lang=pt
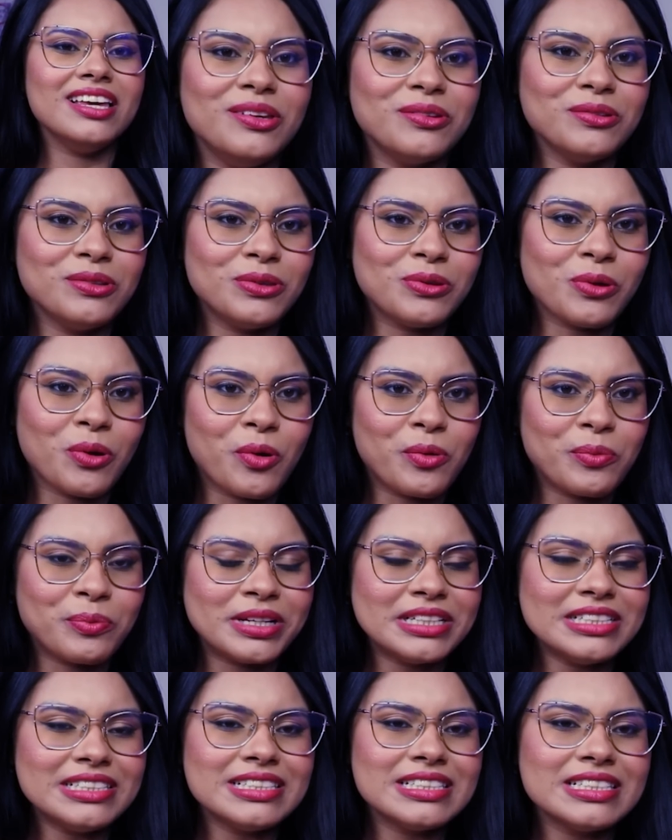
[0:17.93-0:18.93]
e o
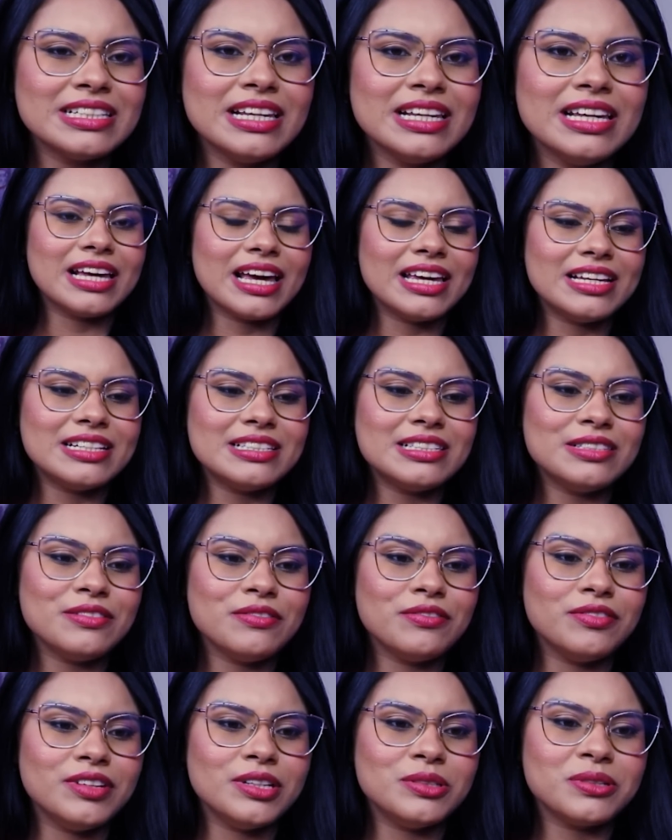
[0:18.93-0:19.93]
Thomas. E aí
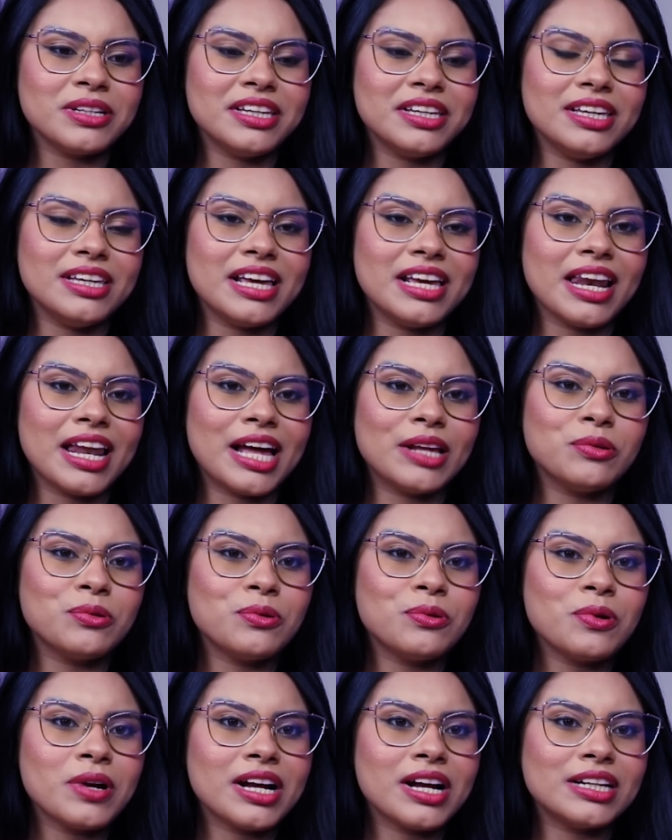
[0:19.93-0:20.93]
esse vídeo aqui é lá do